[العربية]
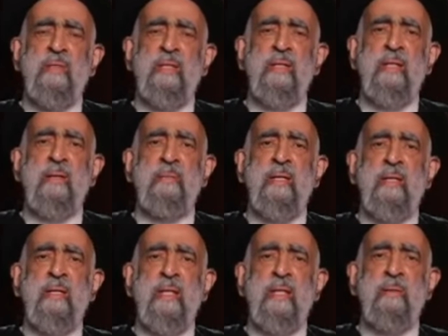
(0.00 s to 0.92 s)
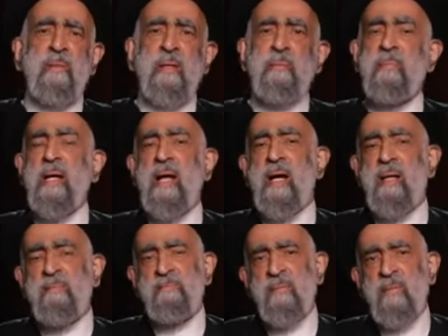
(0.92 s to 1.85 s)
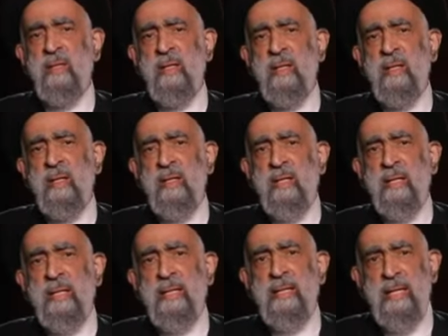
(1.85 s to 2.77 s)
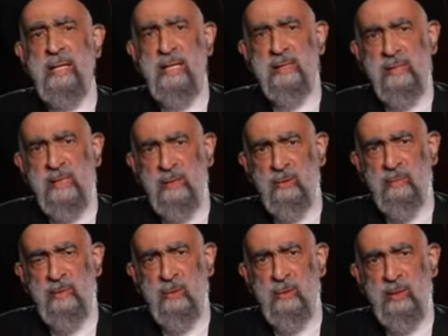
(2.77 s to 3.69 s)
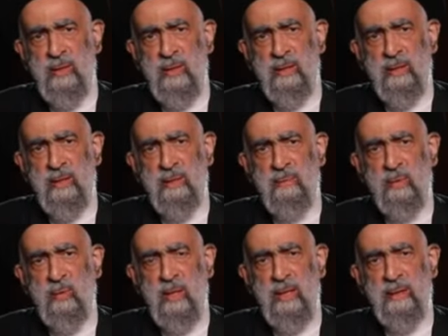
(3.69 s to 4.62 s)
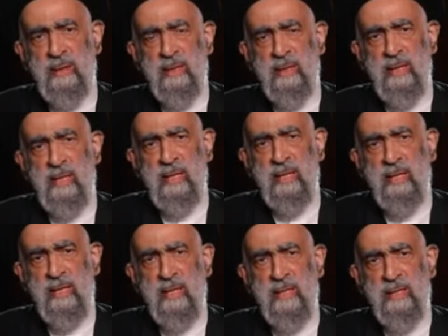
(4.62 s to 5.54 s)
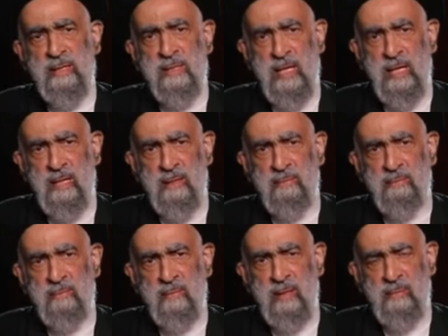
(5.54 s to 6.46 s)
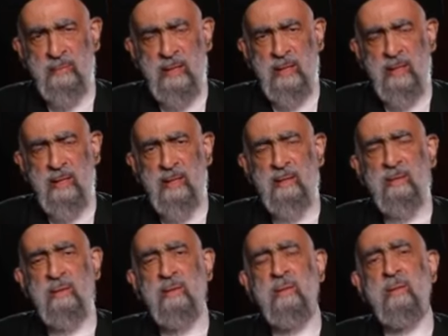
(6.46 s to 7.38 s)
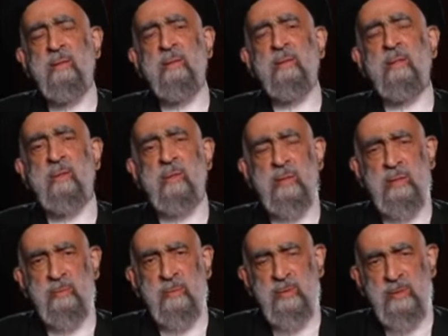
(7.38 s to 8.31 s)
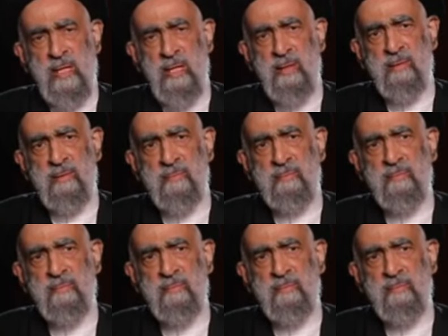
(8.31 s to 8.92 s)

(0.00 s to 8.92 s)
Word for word: في كتابه الكريم ربنا إنني أسكنت من ذريتي بواد غير ذي زرع ربنا ليقيموا الصلاة